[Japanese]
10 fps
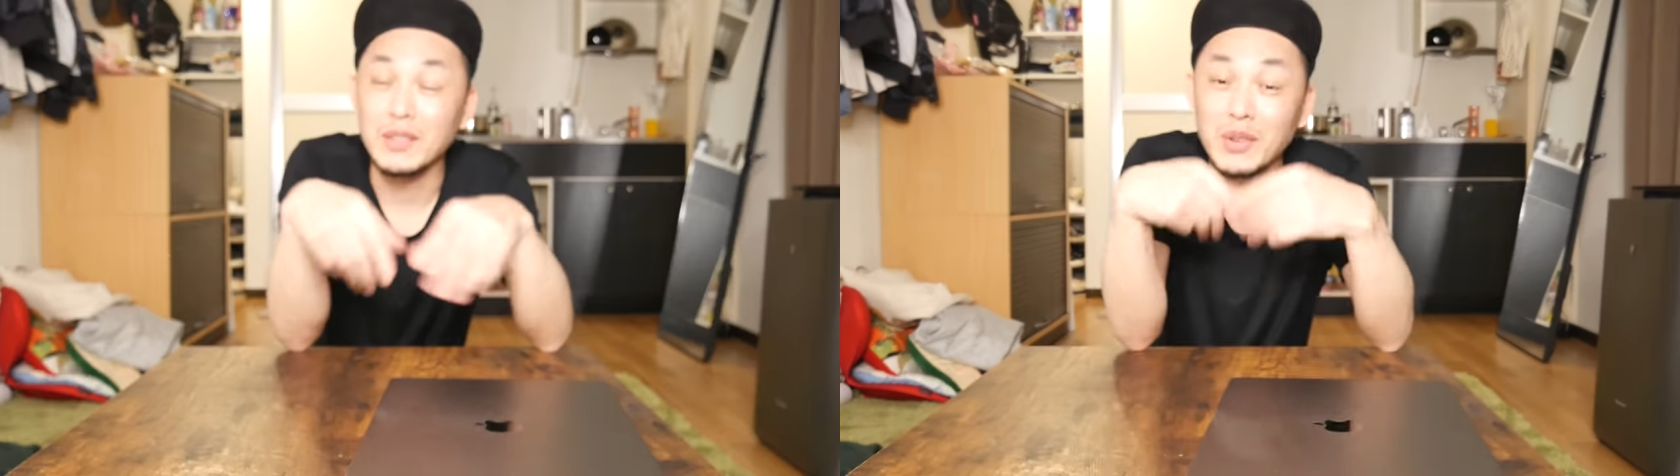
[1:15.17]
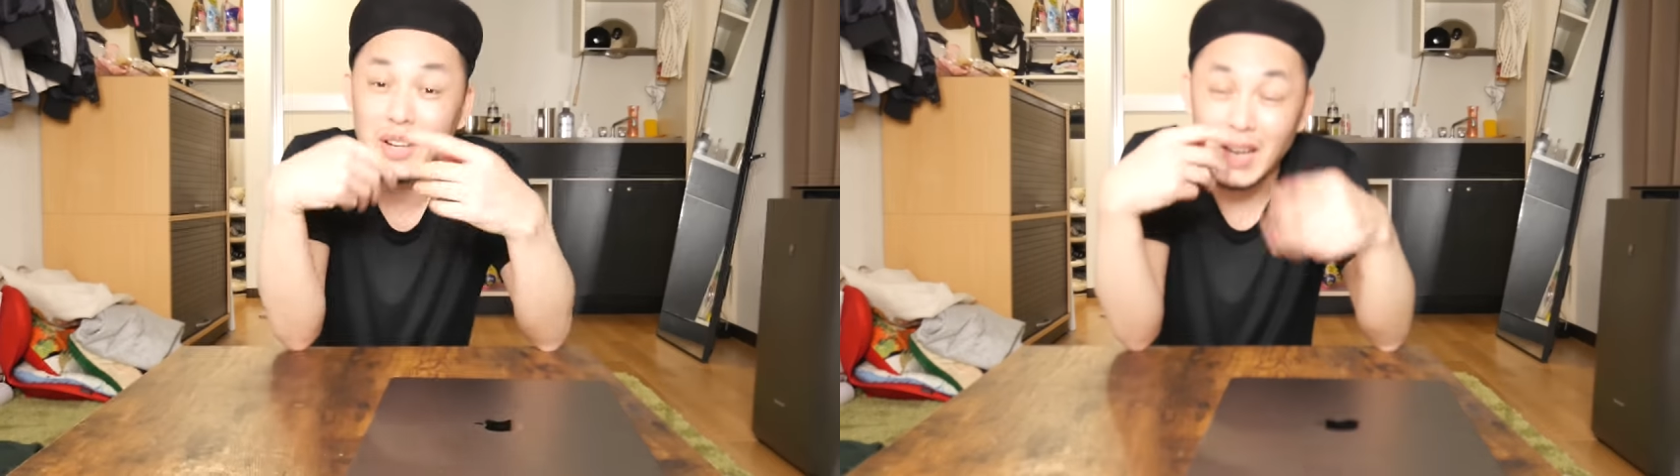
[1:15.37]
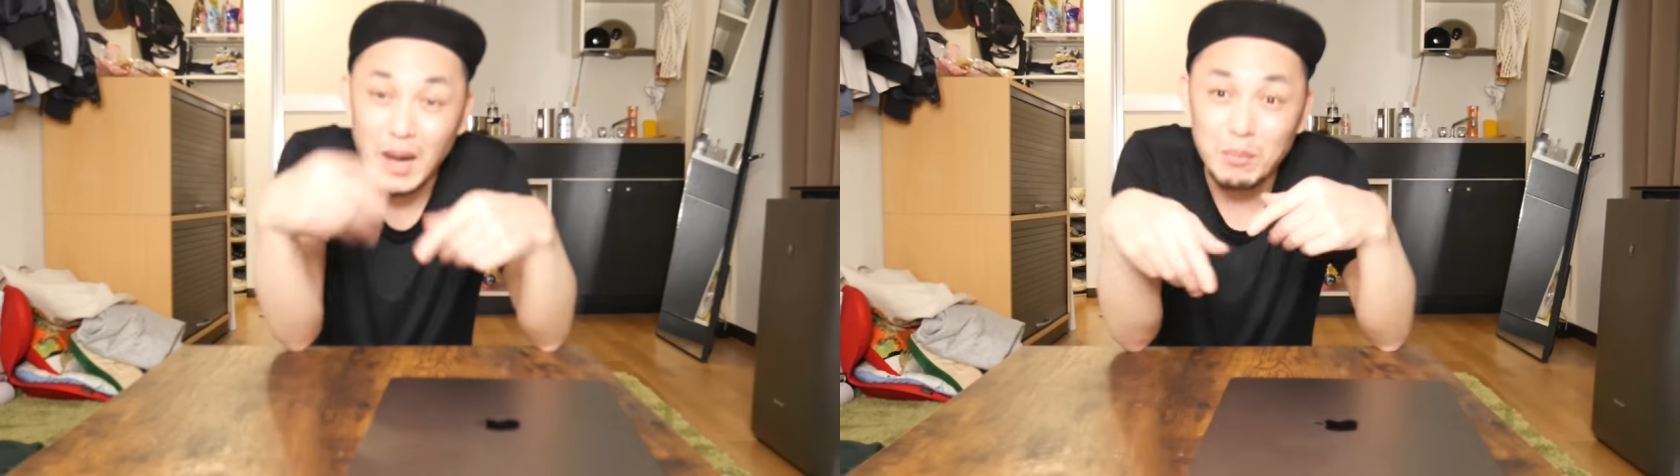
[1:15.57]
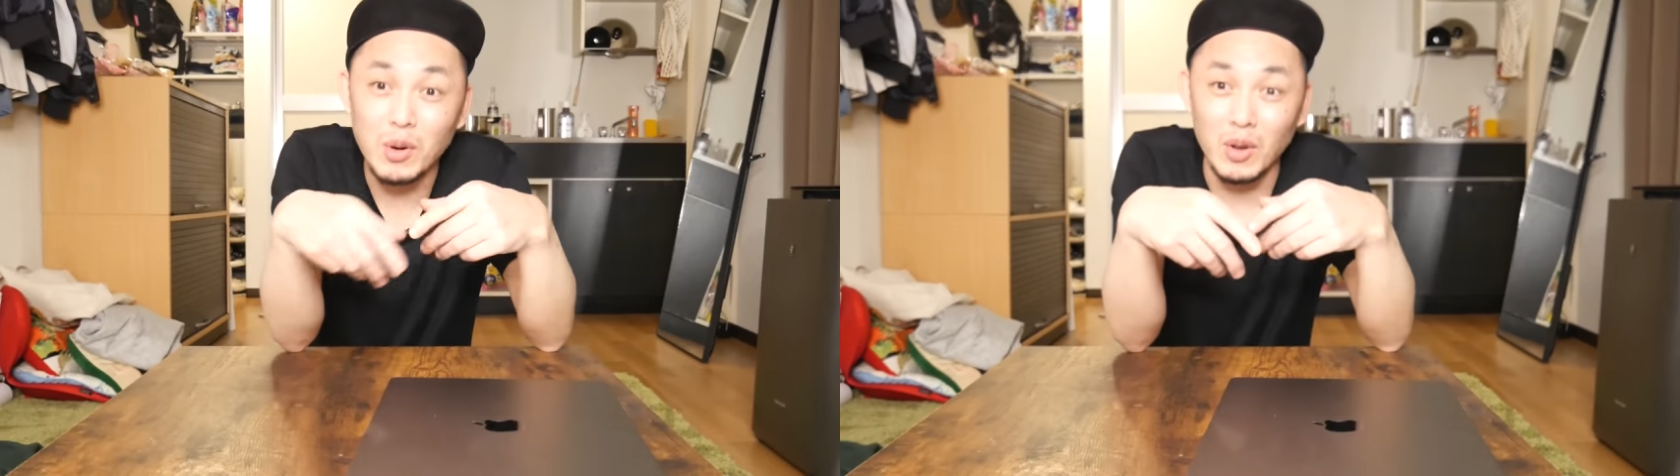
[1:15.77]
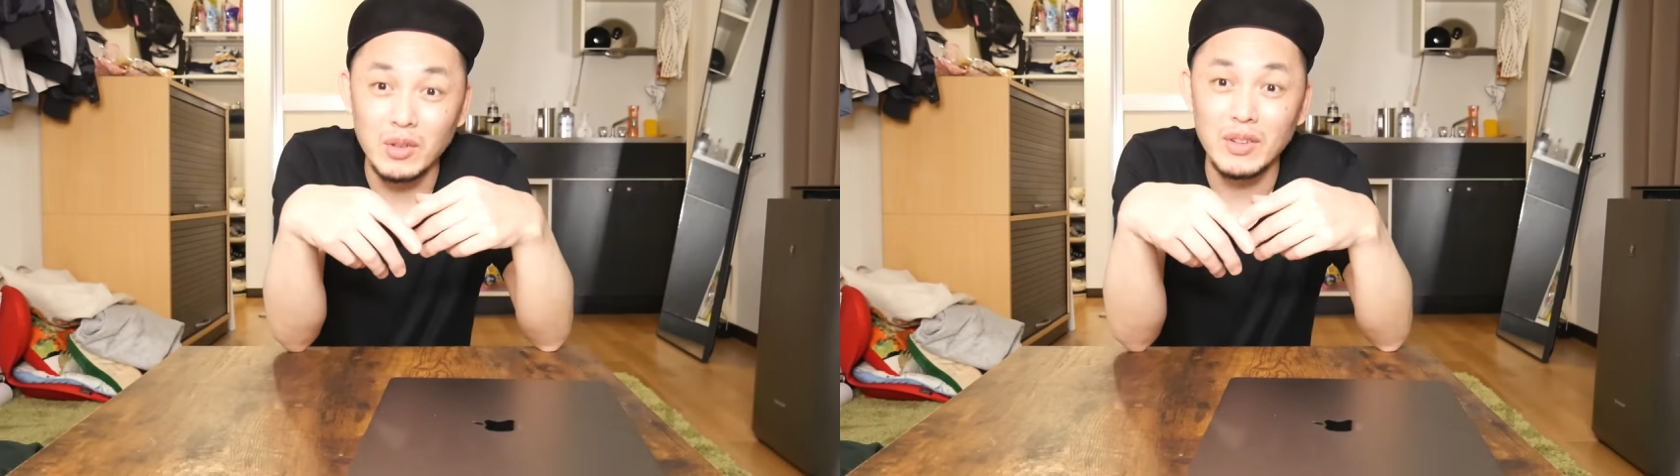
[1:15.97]

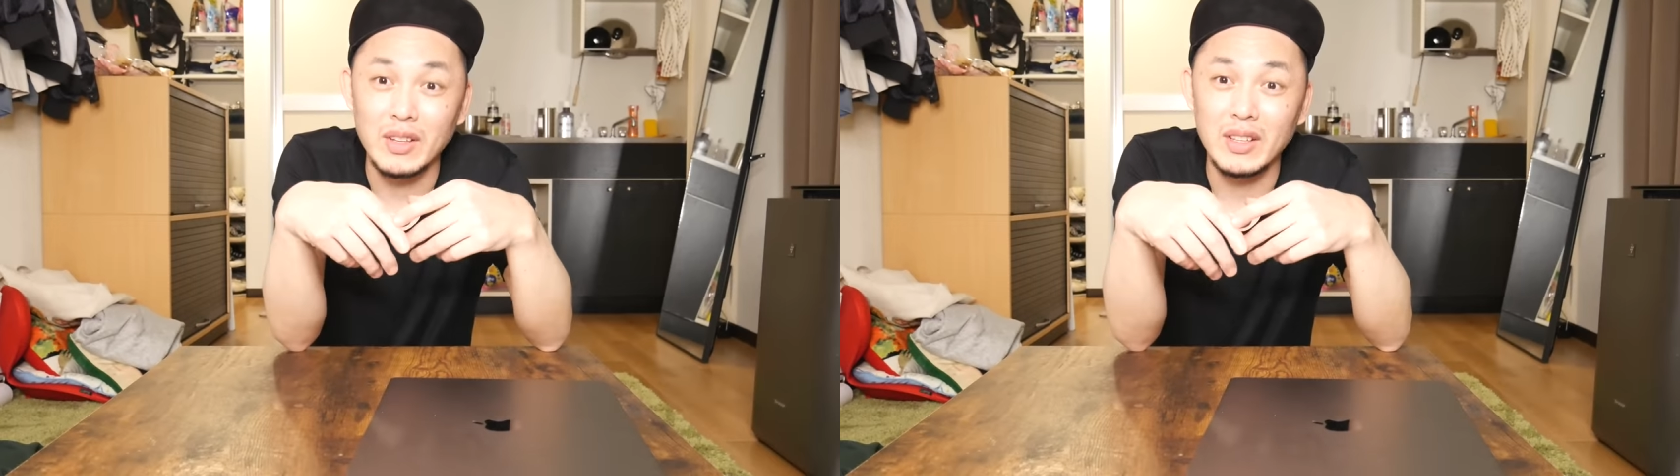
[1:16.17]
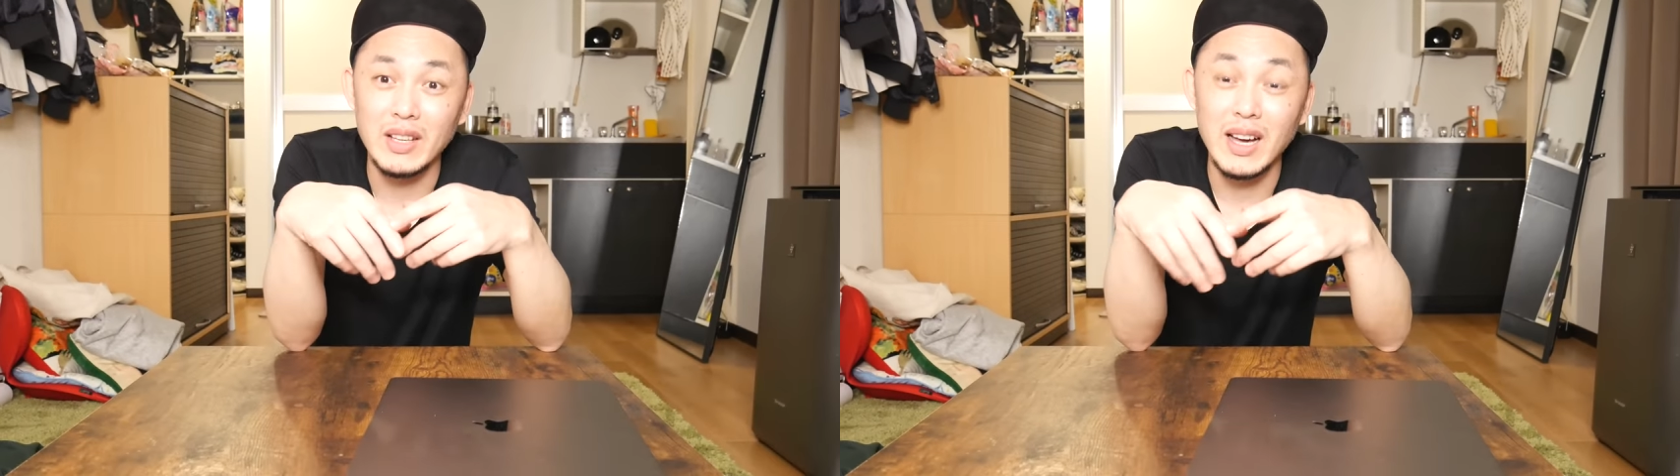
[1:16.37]
ソリンアップロード。